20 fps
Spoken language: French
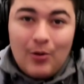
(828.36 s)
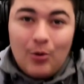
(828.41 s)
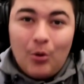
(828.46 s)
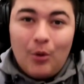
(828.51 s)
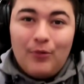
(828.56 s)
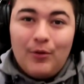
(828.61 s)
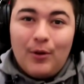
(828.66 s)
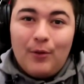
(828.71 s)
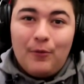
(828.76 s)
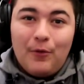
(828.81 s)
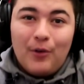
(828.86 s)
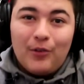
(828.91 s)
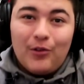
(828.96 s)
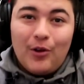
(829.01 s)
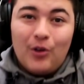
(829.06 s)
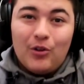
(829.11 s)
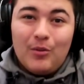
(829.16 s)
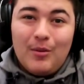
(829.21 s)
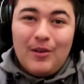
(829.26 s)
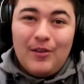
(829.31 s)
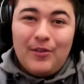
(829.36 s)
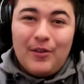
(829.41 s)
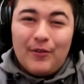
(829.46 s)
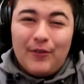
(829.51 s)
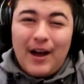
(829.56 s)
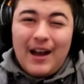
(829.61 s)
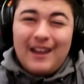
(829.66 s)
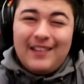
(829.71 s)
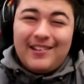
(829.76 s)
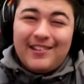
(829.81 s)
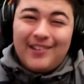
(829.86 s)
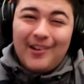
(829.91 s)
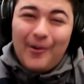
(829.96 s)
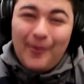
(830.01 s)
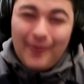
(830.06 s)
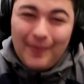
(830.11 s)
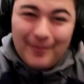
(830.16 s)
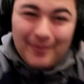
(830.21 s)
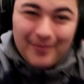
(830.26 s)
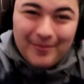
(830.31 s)
et on revient en force en 2019 allez ciao
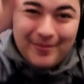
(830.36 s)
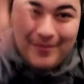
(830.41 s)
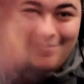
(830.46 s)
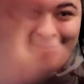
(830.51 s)
ciao